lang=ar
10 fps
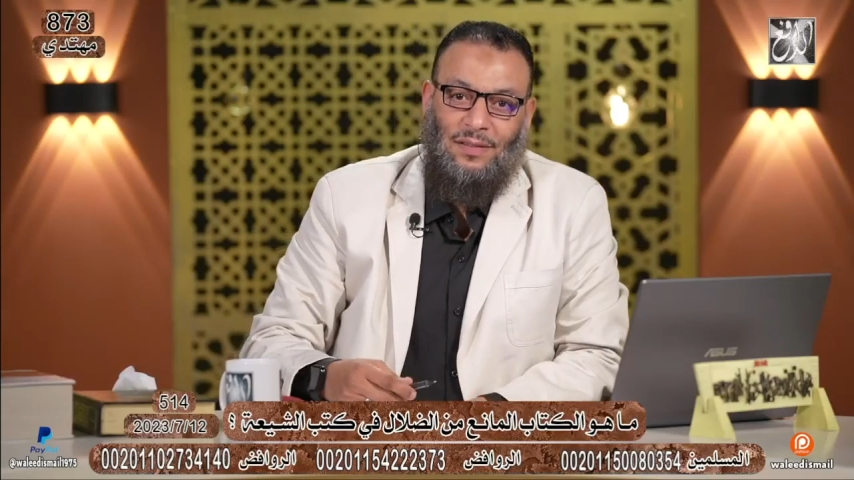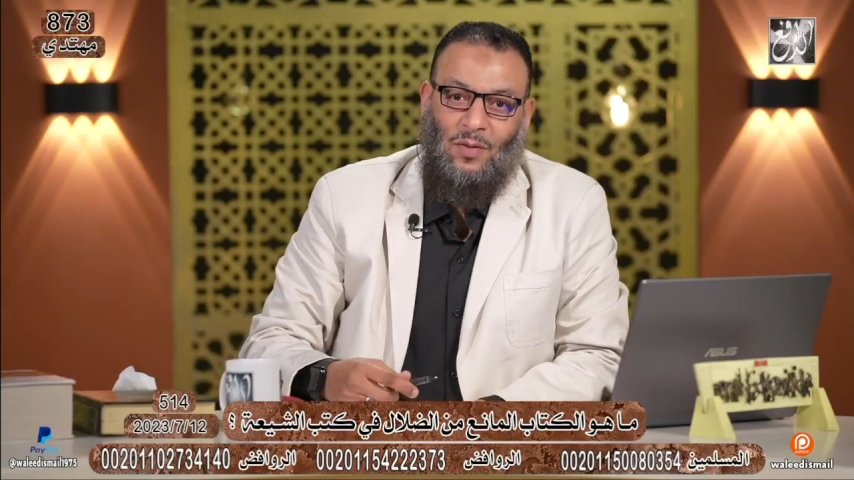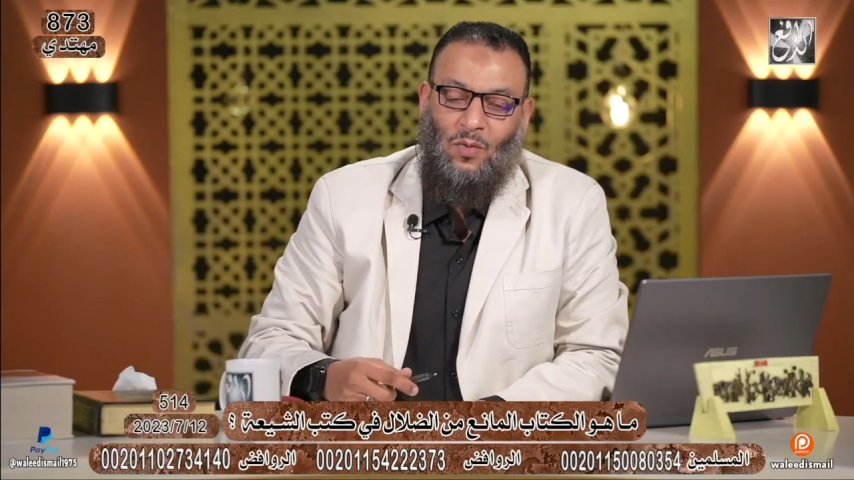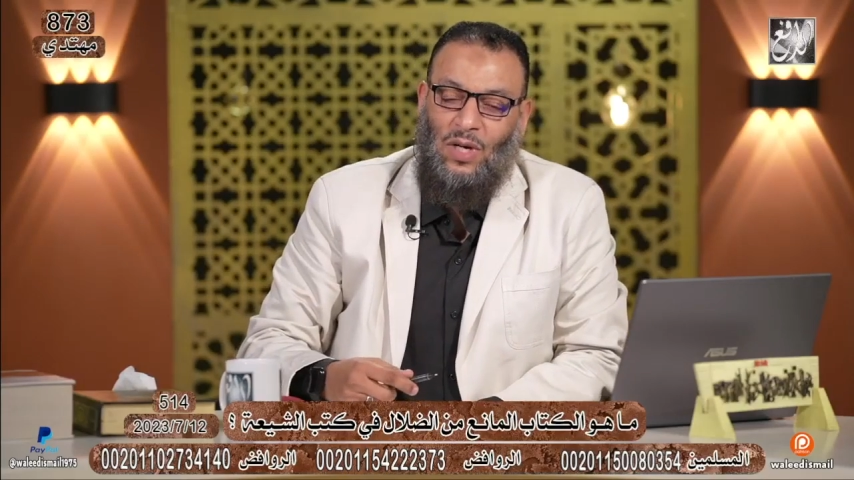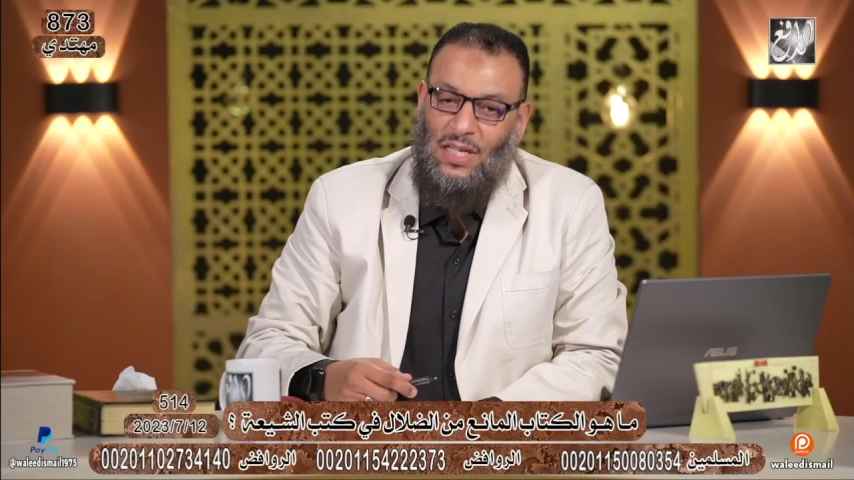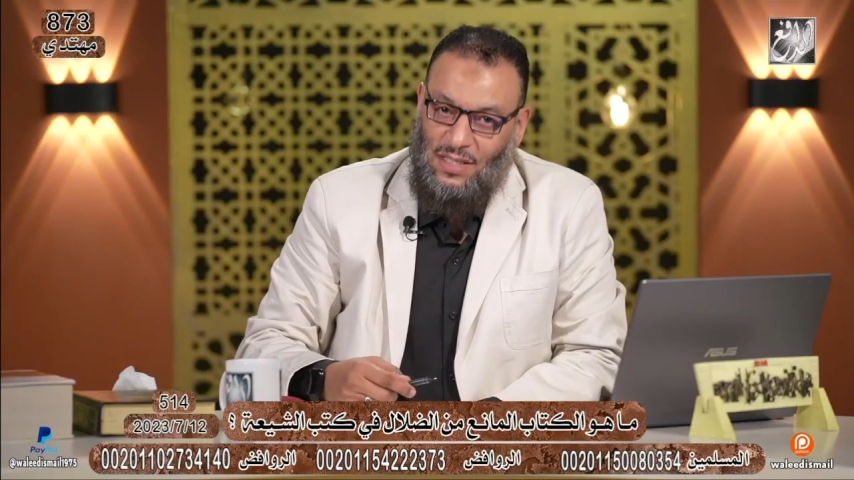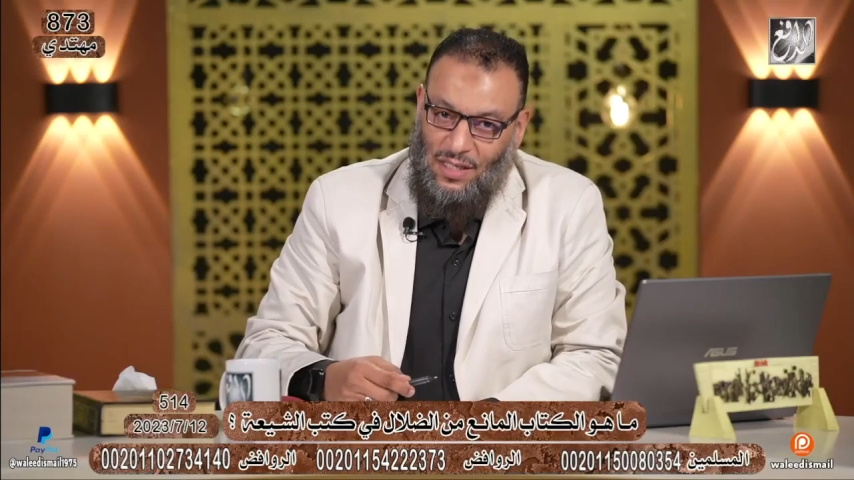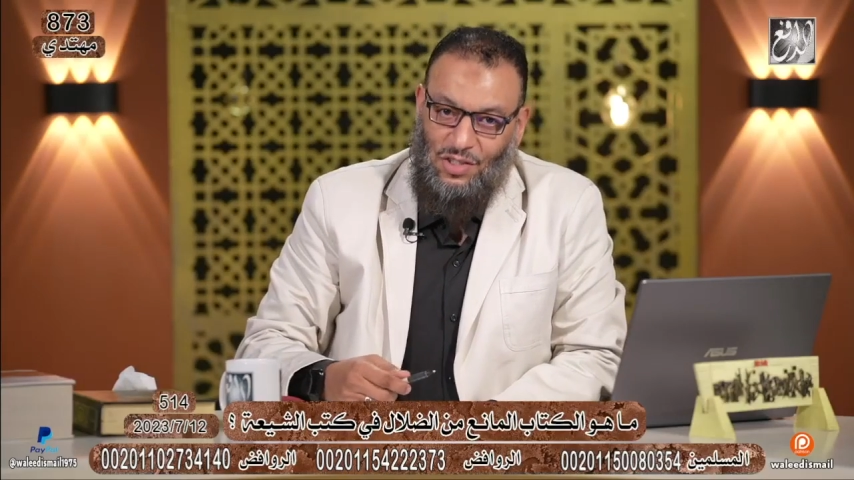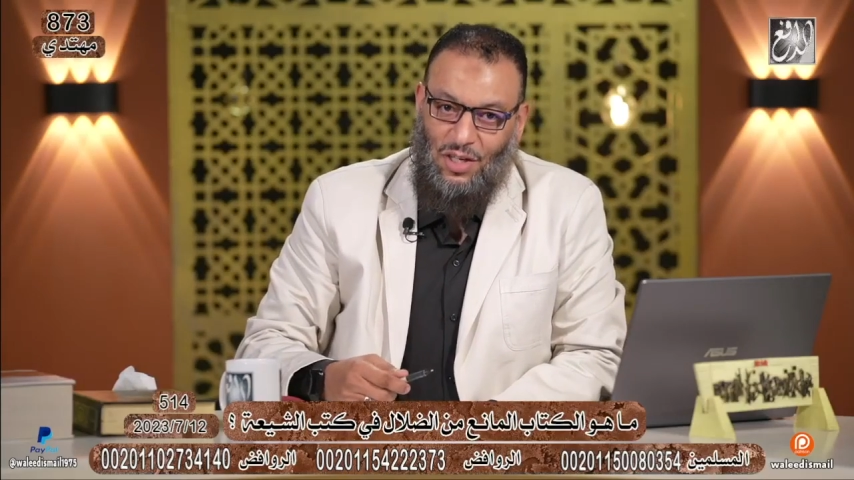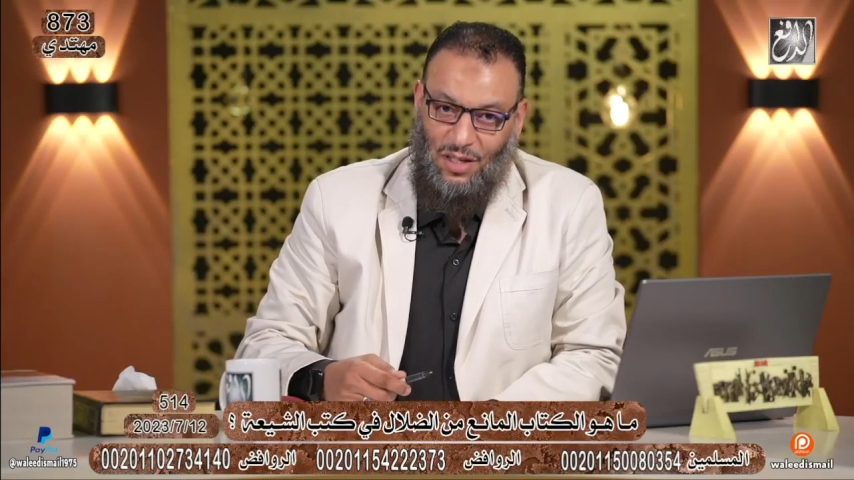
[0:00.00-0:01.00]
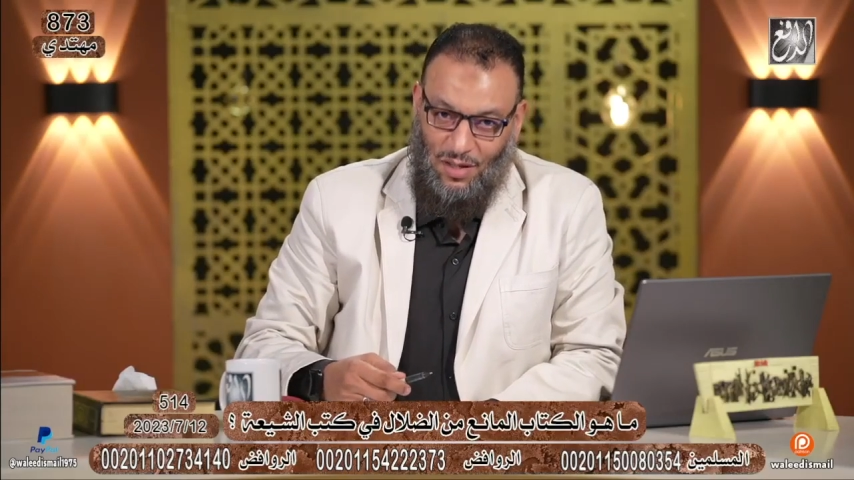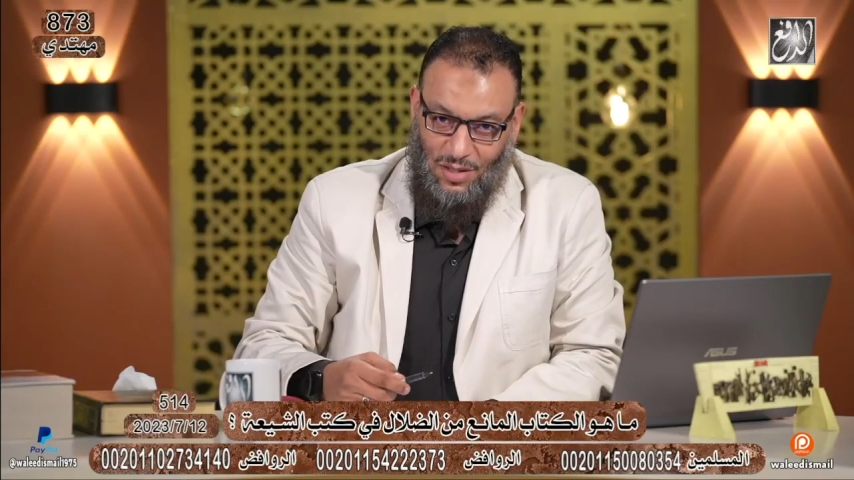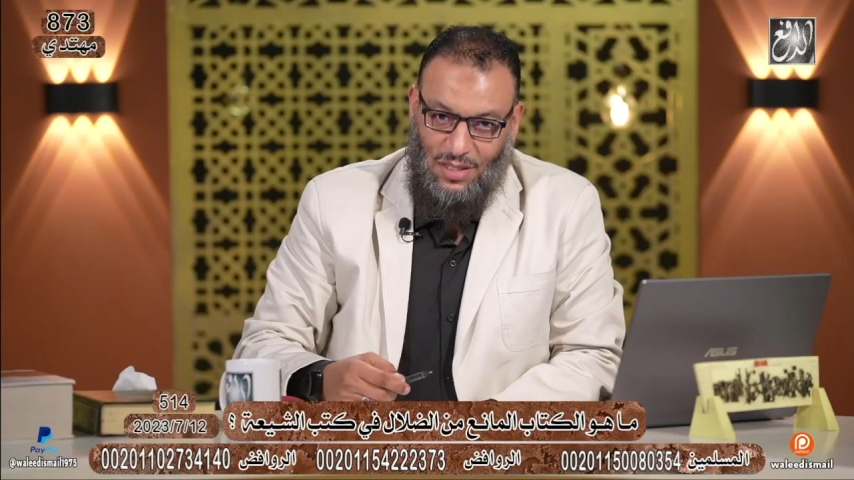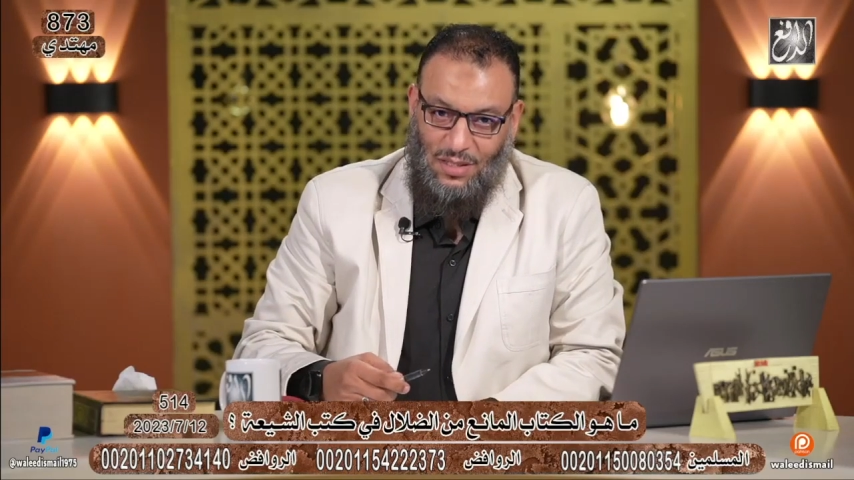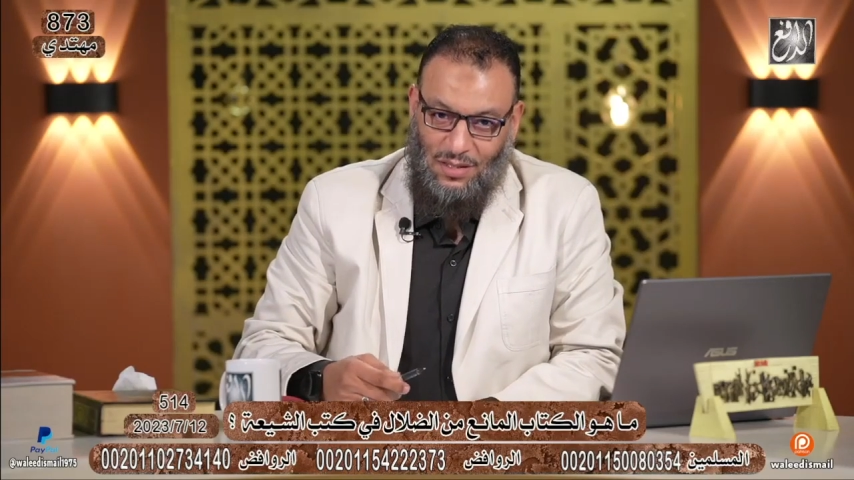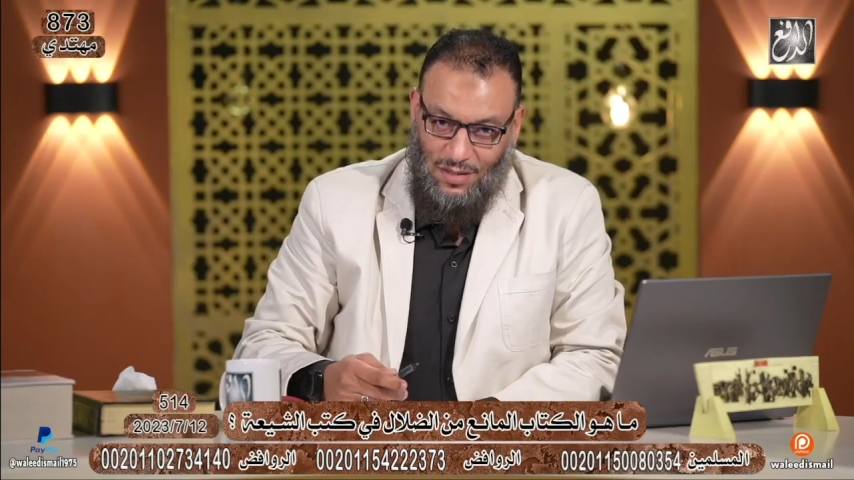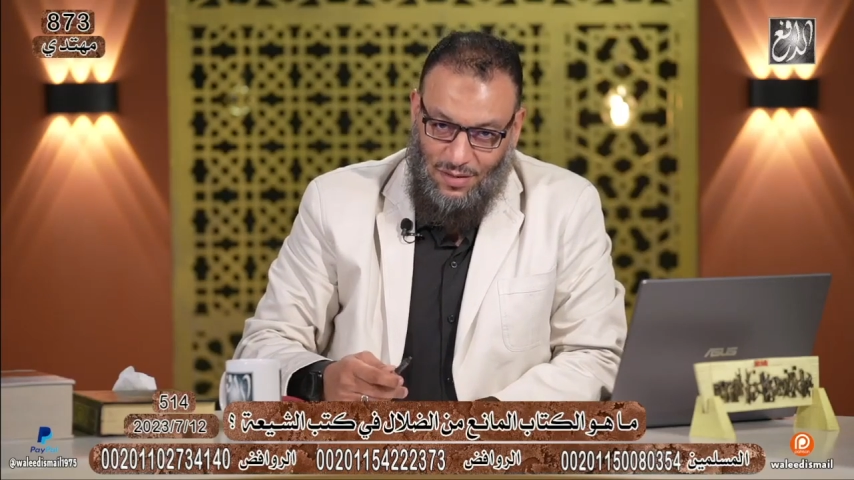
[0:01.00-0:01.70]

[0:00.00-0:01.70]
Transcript: ولسه ان شاء الله ولسه